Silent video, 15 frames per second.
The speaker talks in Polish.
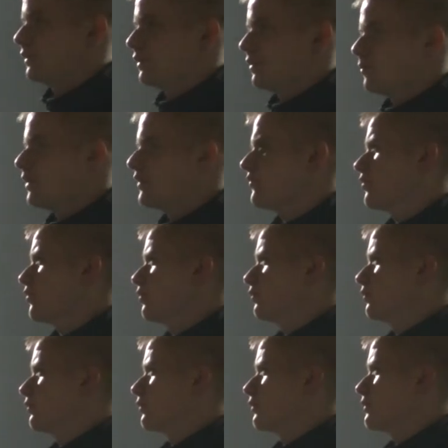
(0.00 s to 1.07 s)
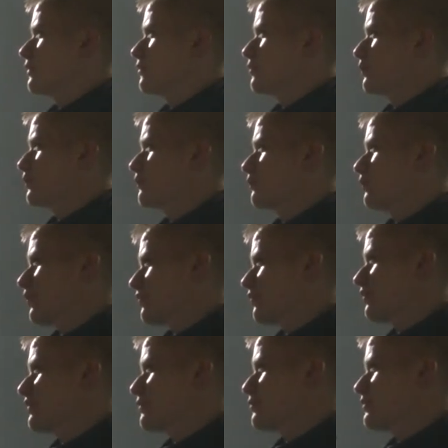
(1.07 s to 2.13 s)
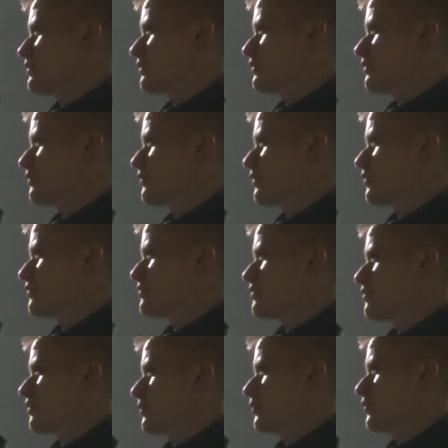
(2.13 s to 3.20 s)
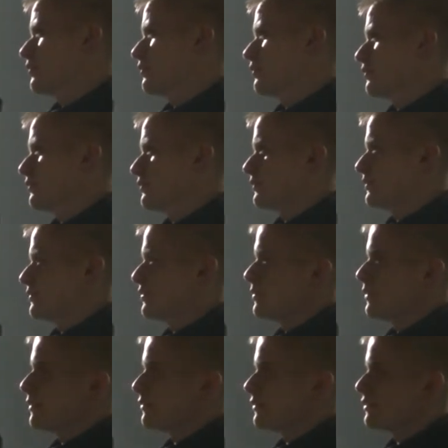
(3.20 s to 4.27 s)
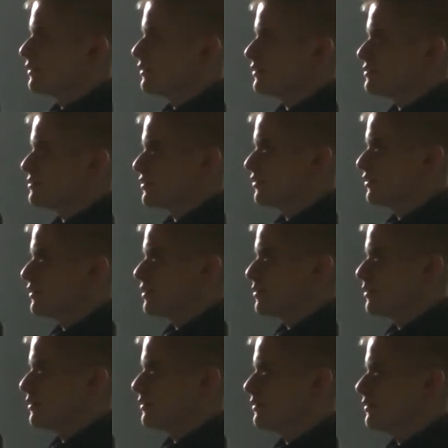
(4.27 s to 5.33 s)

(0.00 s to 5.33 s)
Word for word: Martwią po raz kolejny błędy w defensywie, bo dwie bramki jest stracone niemal